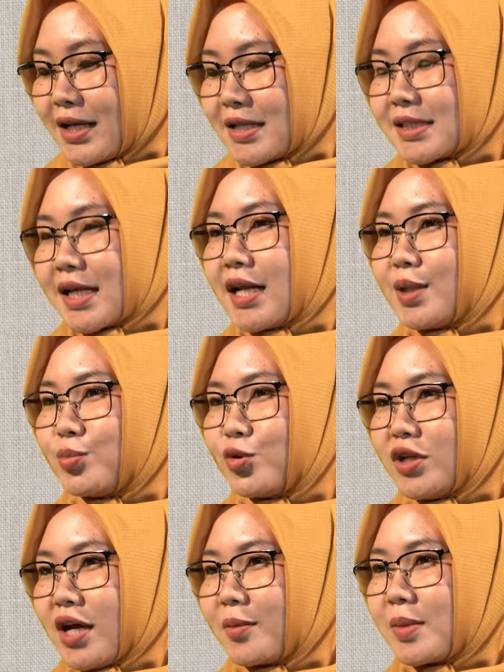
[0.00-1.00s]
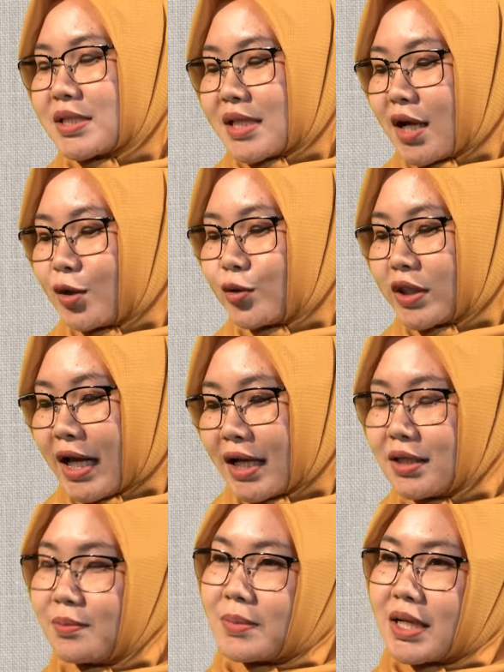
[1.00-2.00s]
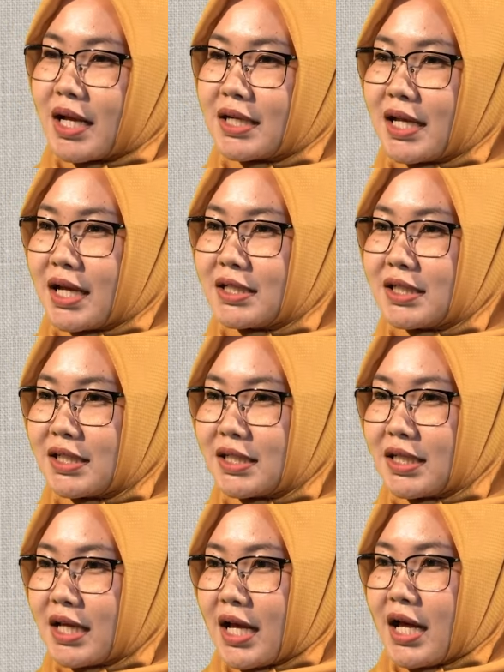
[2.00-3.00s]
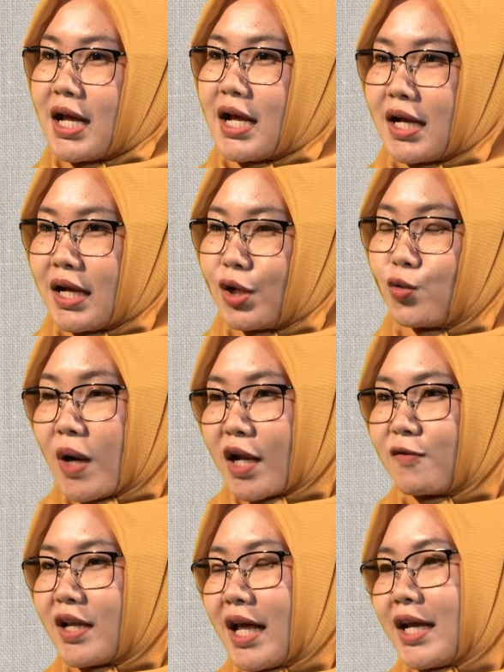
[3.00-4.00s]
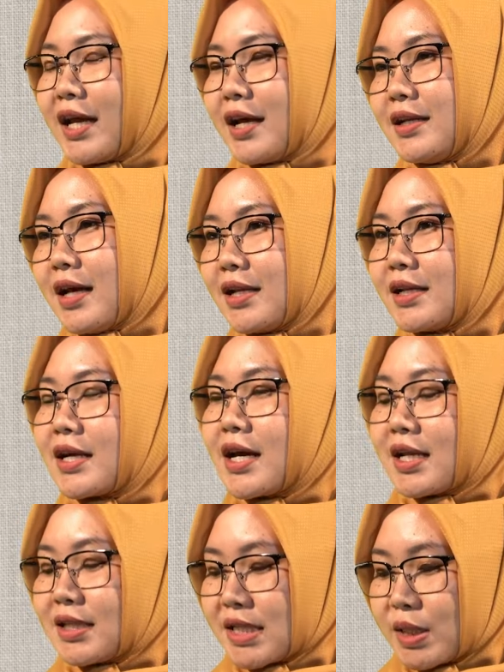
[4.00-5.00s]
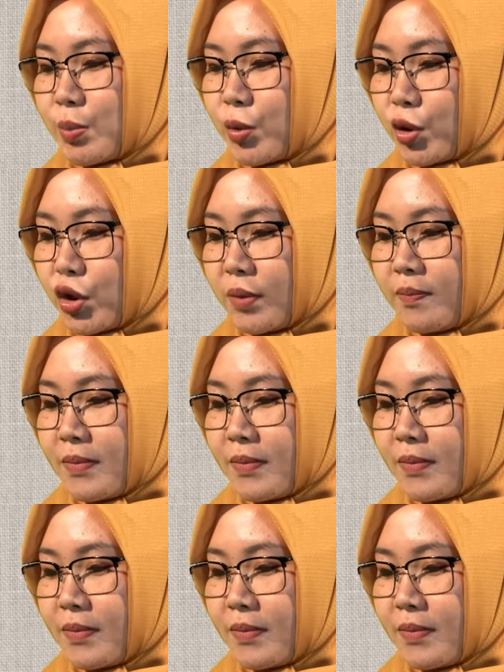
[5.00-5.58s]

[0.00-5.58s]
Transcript: sekalipun yang bersangkutan berada di uh, luar wilayah dari negara tersebut.